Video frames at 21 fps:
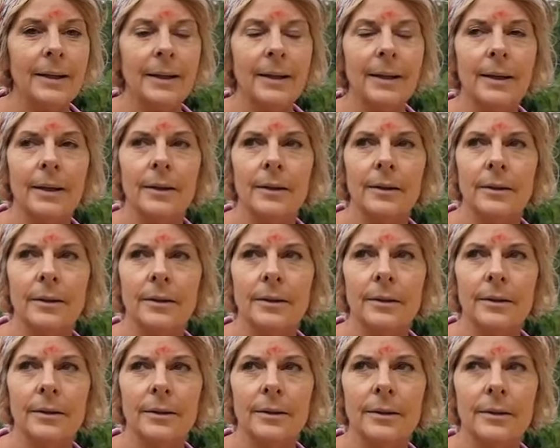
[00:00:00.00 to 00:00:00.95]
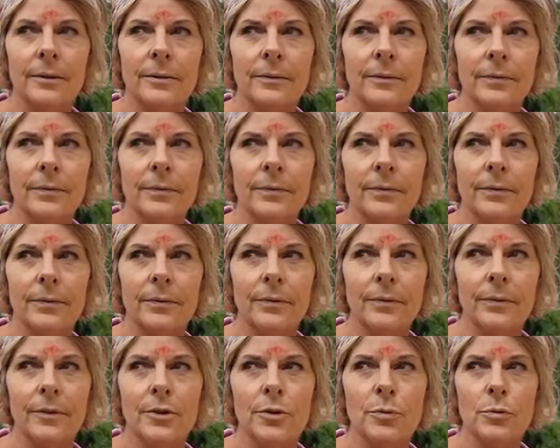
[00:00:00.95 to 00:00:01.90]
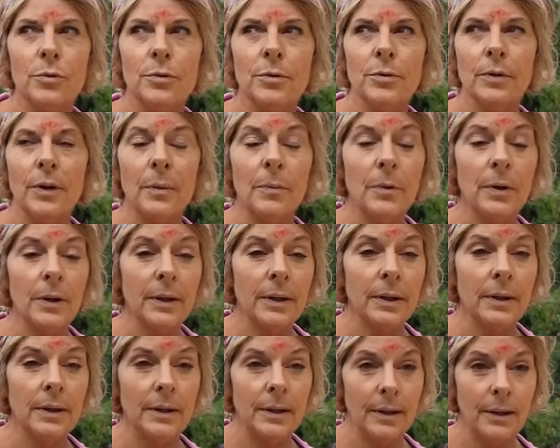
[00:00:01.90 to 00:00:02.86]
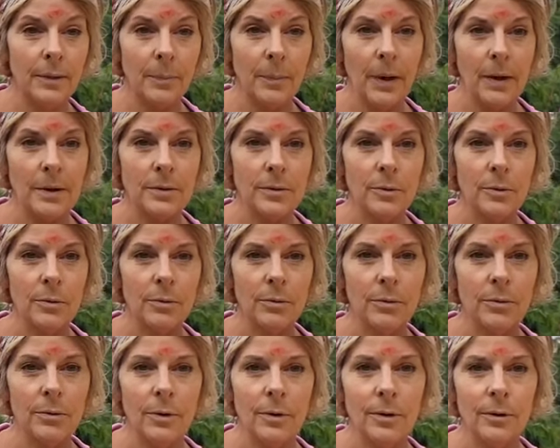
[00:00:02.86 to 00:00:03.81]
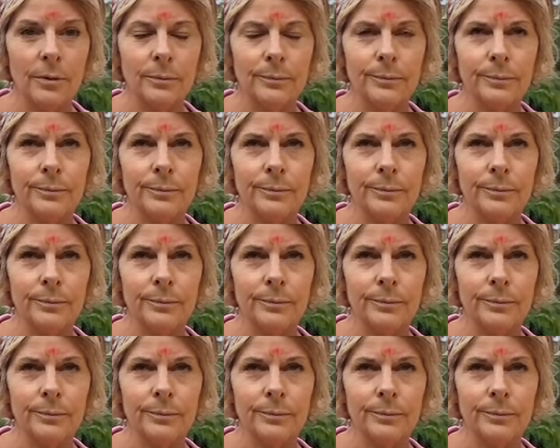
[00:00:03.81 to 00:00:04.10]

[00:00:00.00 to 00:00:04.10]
Et euh, je me suis vraiment inquiétée parce que